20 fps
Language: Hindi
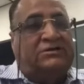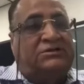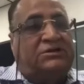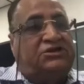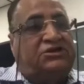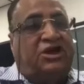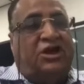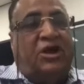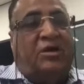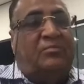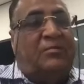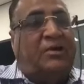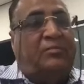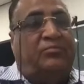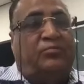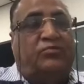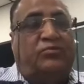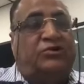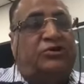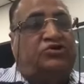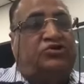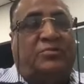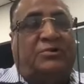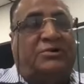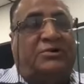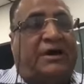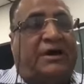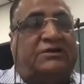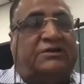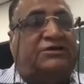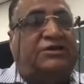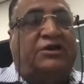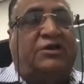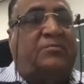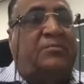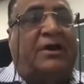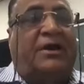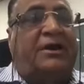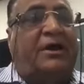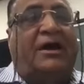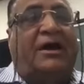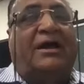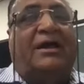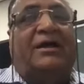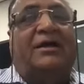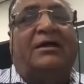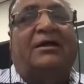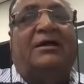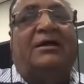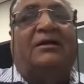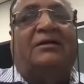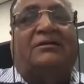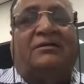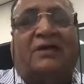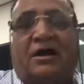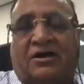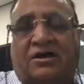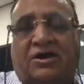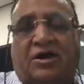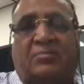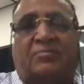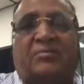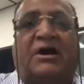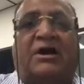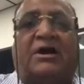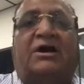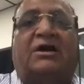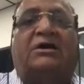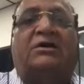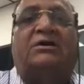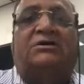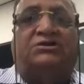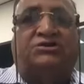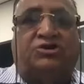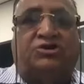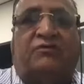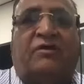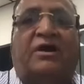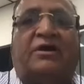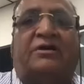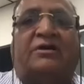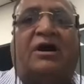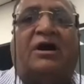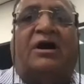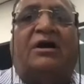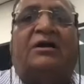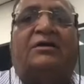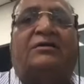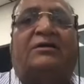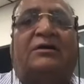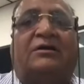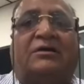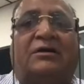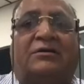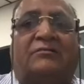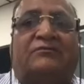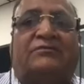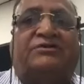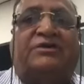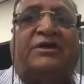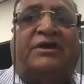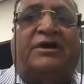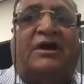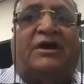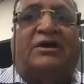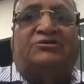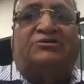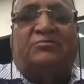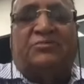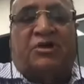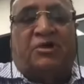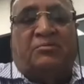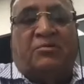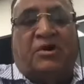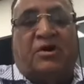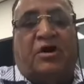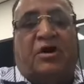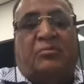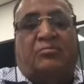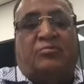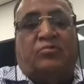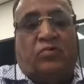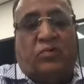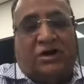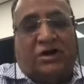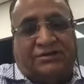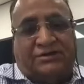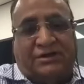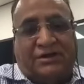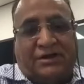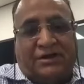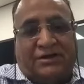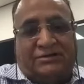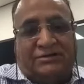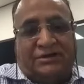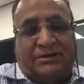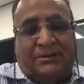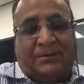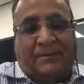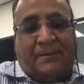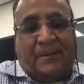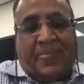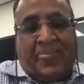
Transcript: जिसे हमें पूरी जिम्मेदारी से निभाना है ताकि हमारा जवान कायद वजीर अजम के मकाम को हासिल कर सके